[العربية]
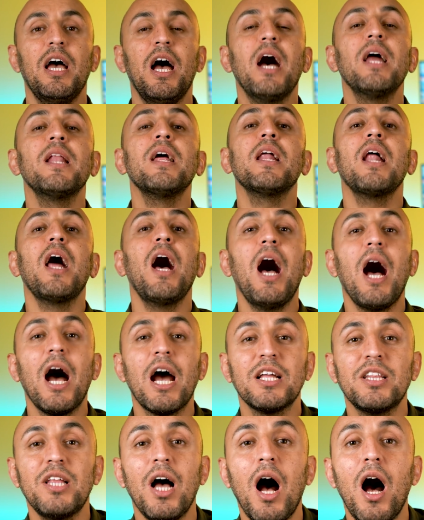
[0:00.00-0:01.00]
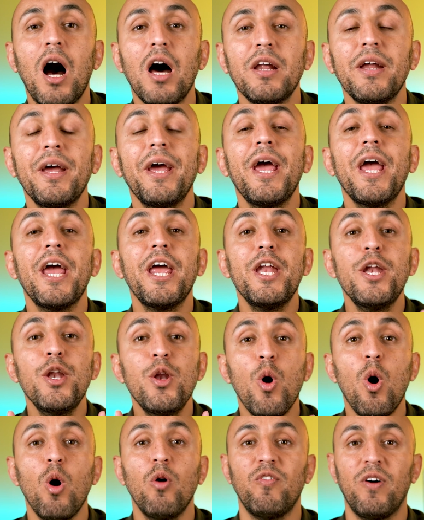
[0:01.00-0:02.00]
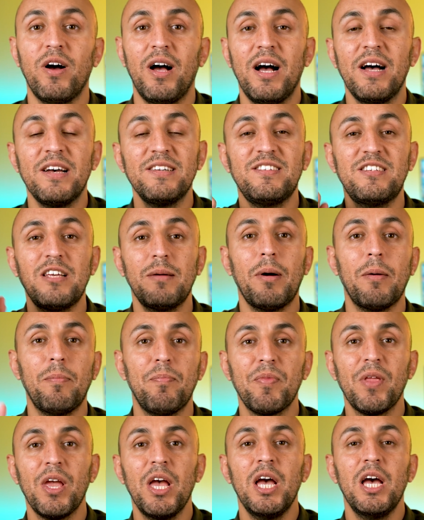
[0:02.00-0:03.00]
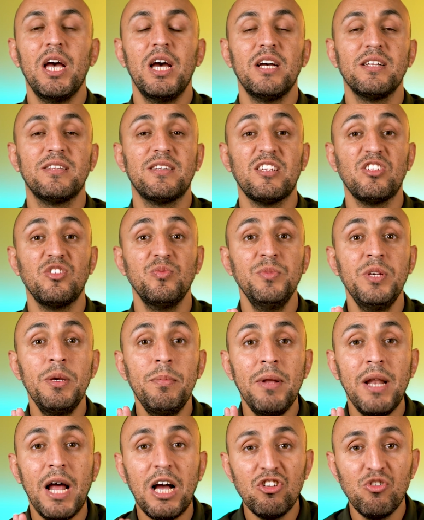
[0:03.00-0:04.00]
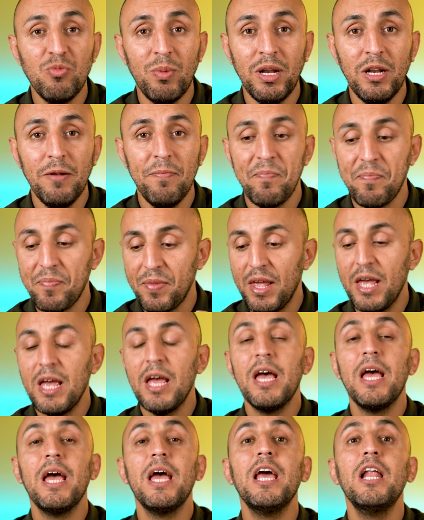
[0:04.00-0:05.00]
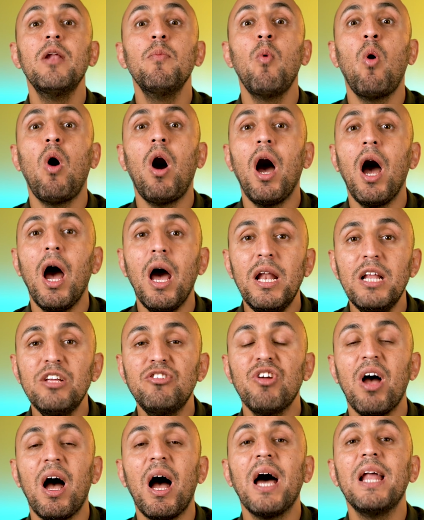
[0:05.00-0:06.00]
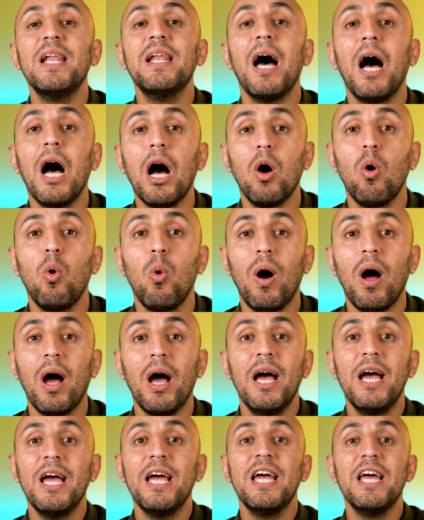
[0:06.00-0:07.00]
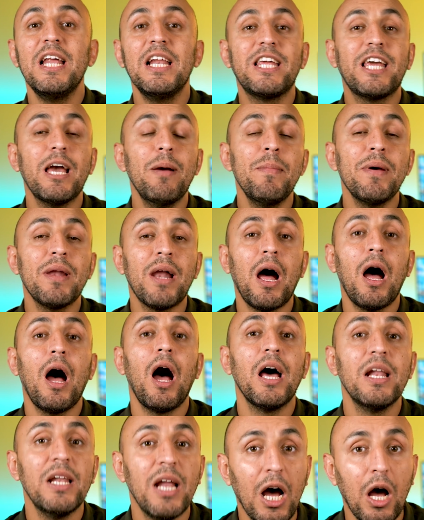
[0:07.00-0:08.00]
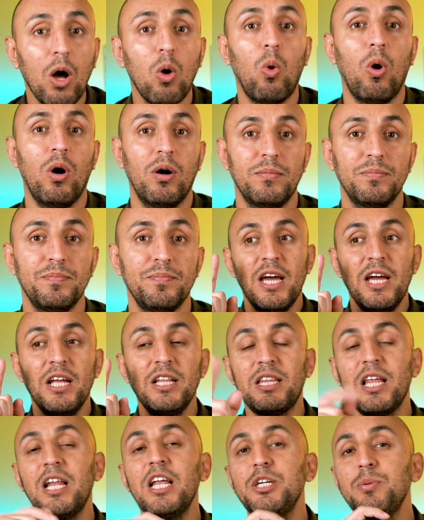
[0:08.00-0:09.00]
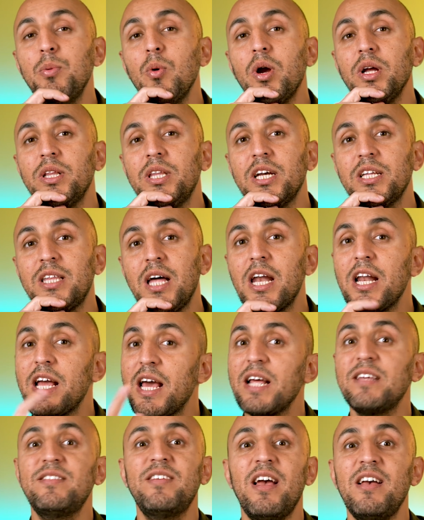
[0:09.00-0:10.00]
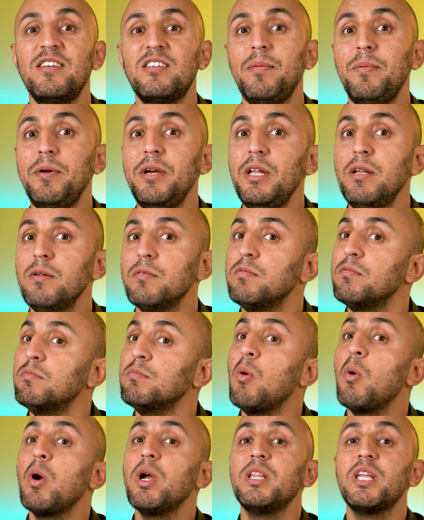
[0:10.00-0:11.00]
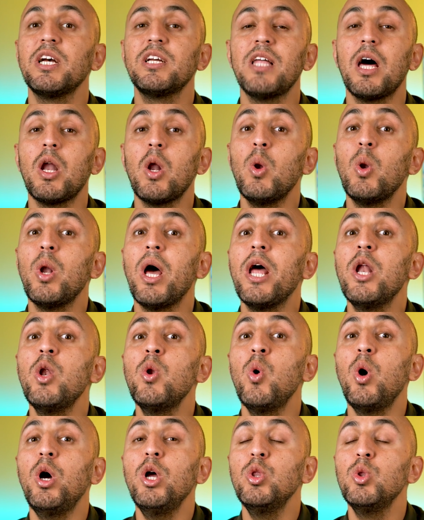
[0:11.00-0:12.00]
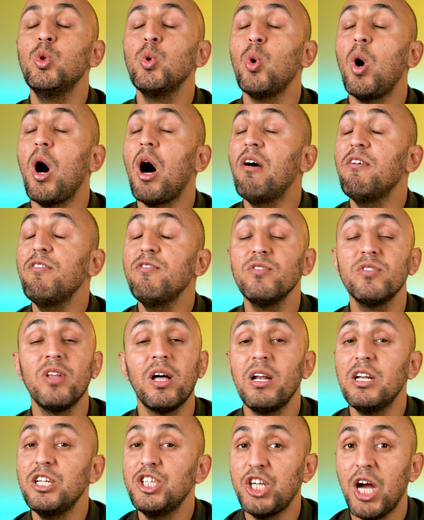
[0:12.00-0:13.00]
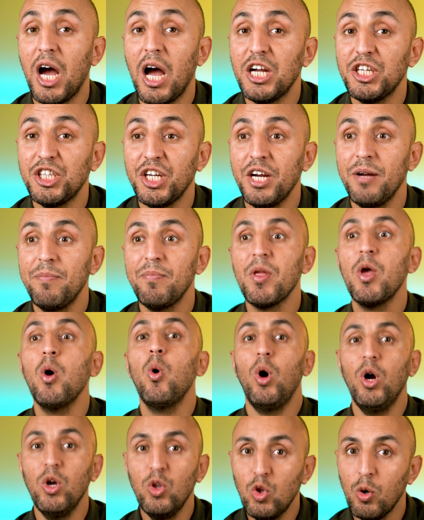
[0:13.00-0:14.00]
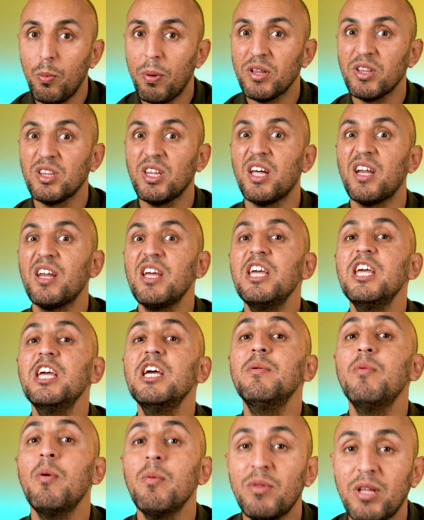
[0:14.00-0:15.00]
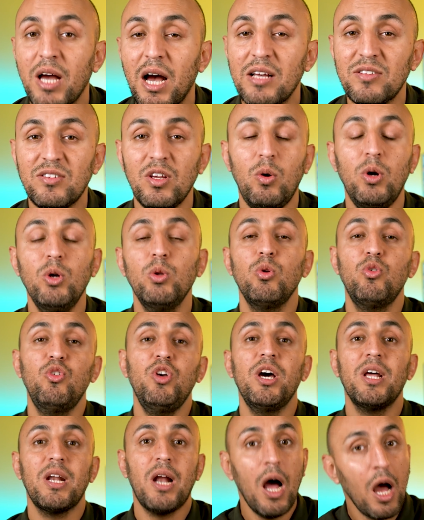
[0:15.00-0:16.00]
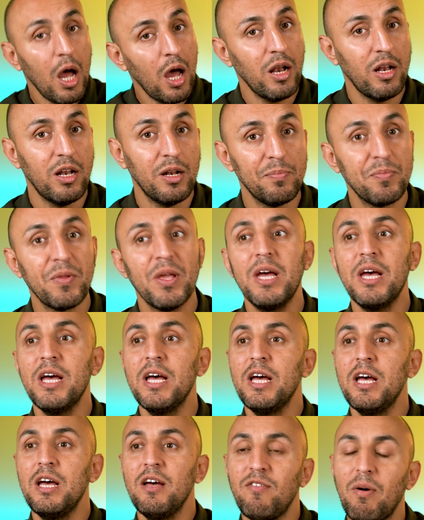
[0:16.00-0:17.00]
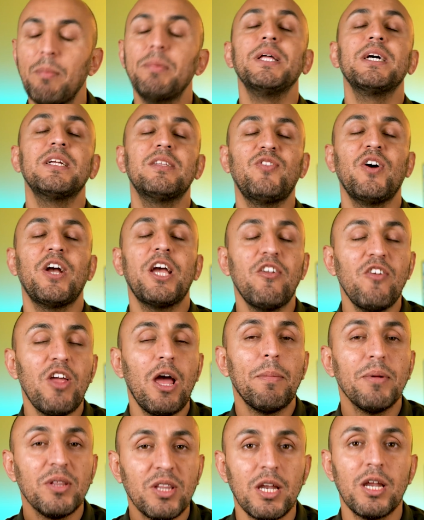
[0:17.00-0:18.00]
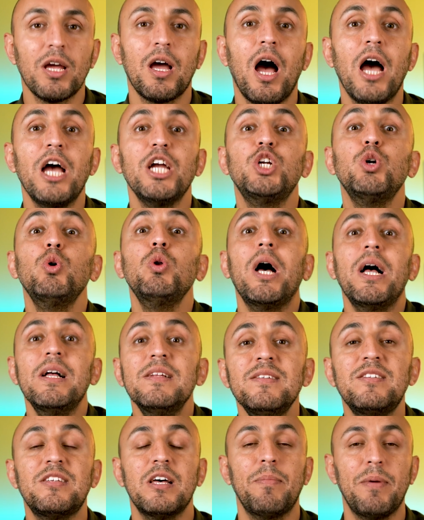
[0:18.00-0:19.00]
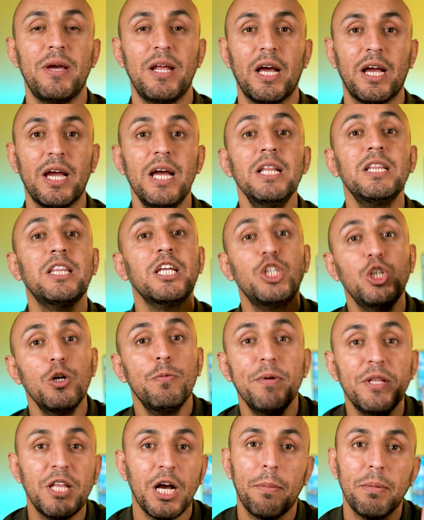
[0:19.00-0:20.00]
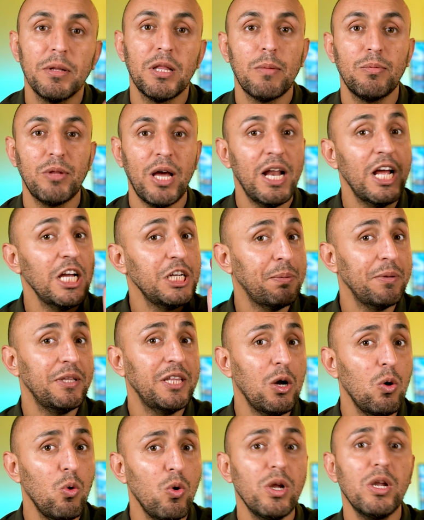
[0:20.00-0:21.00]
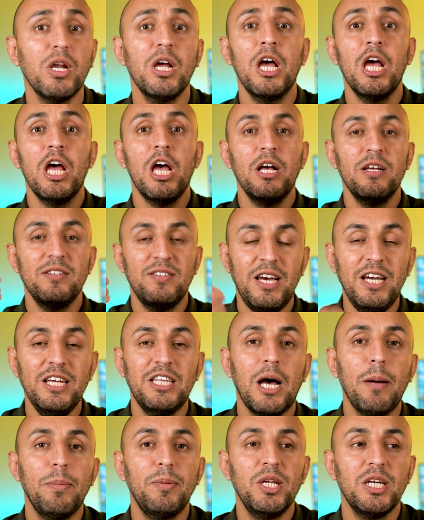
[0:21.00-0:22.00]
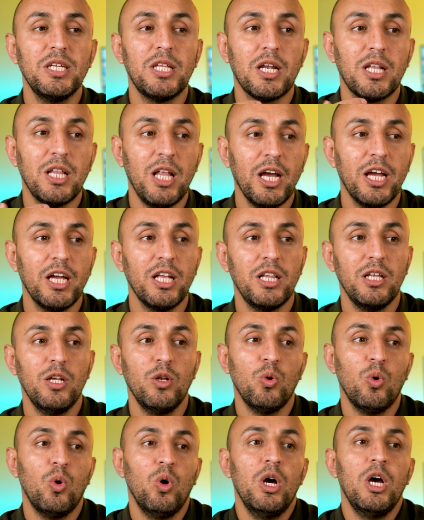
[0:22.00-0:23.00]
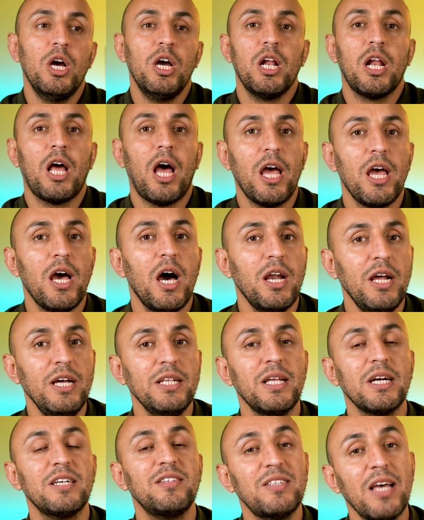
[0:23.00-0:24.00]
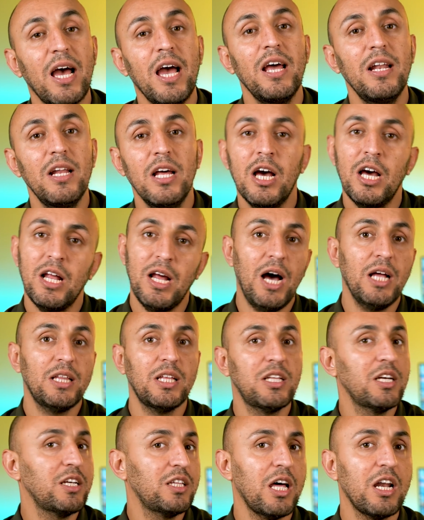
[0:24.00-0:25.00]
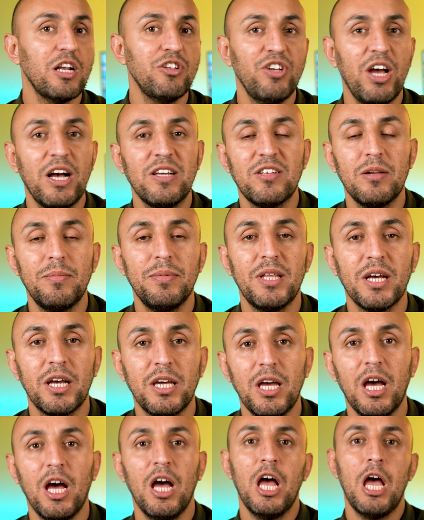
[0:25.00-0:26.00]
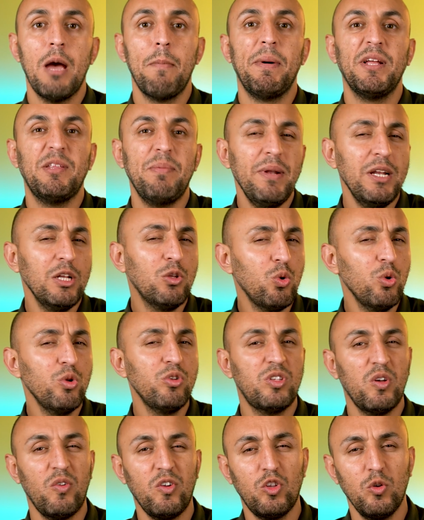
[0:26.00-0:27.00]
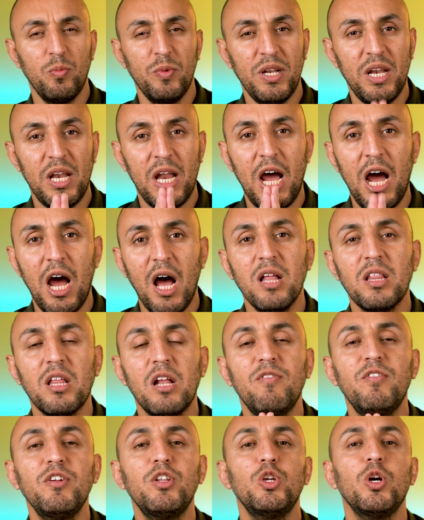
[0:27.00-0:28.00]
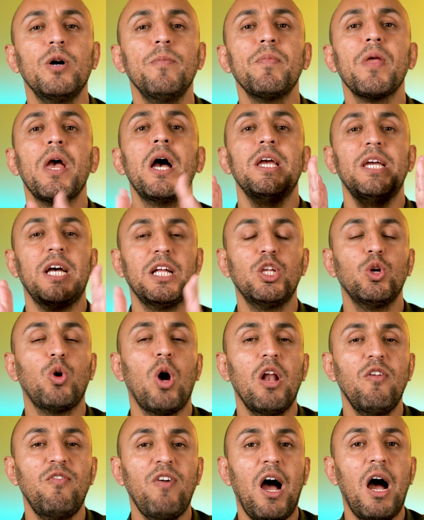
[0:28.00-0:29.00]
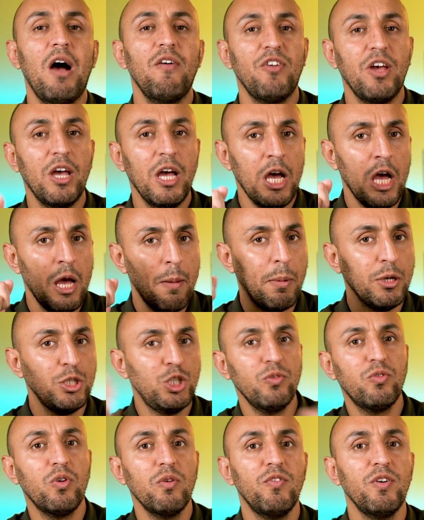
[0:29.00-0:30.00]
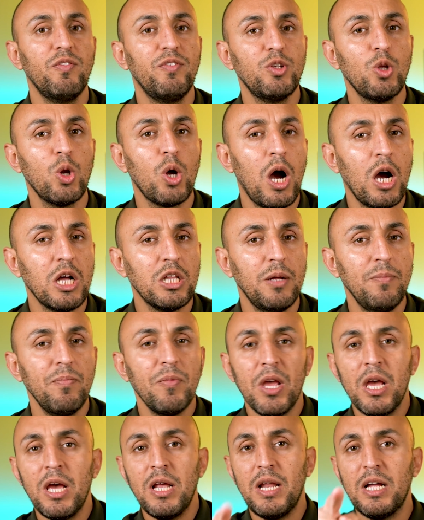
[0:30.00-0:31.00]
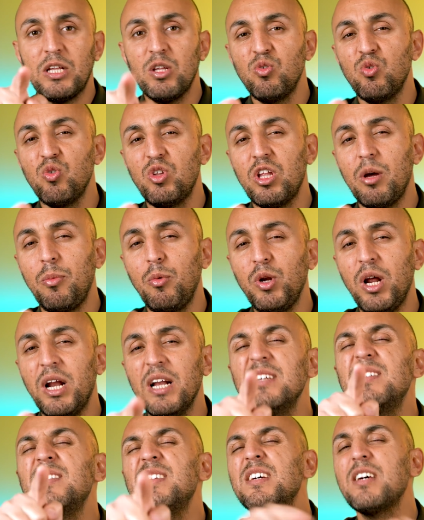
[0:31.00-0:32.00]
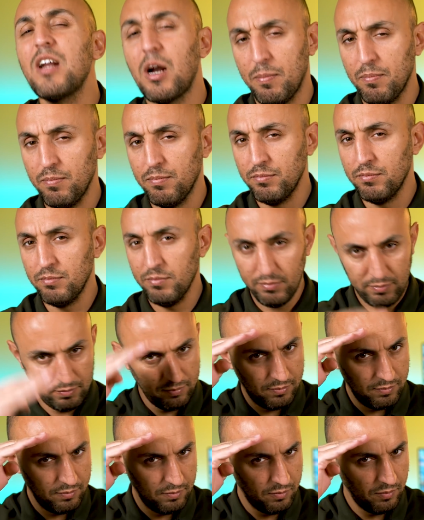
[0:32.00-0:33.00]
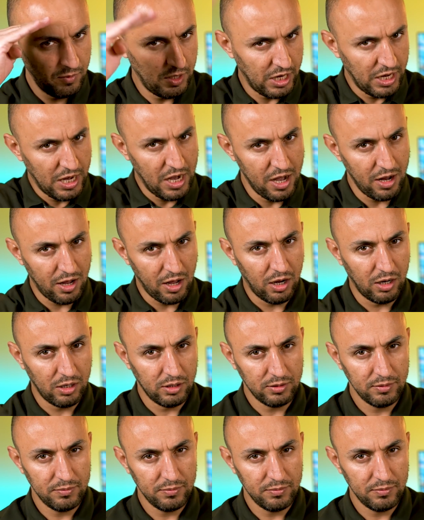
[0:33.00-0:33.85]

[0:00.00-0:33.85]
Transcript: انا راح اختار النوفا السبب التصميم الاجمل المعالج الاقوى الكاميرا الاقوى انت ليش ممكن تختار الجالكسي اي 70 ممكن تختاره لانه عنده افضل شاشه وعنده بطاريه ممتازه وعنده سعر اقل فبدك تفكر فيها بالطريقه هاي شو الانسب لك انت شو بدك بالضبط على ايش بتدور ساعتها بتقدر تلاقي انه الخيار عندك سهل لحتى تختار الجهاز اللي بدك اياه بتمنى تكونوا استفدتوا من هذا الفيديو يعطيكم الف عافيه بشوفكم في الفيديو القادم لا تنسوا تتابعونا على انستغرام الى اللقاء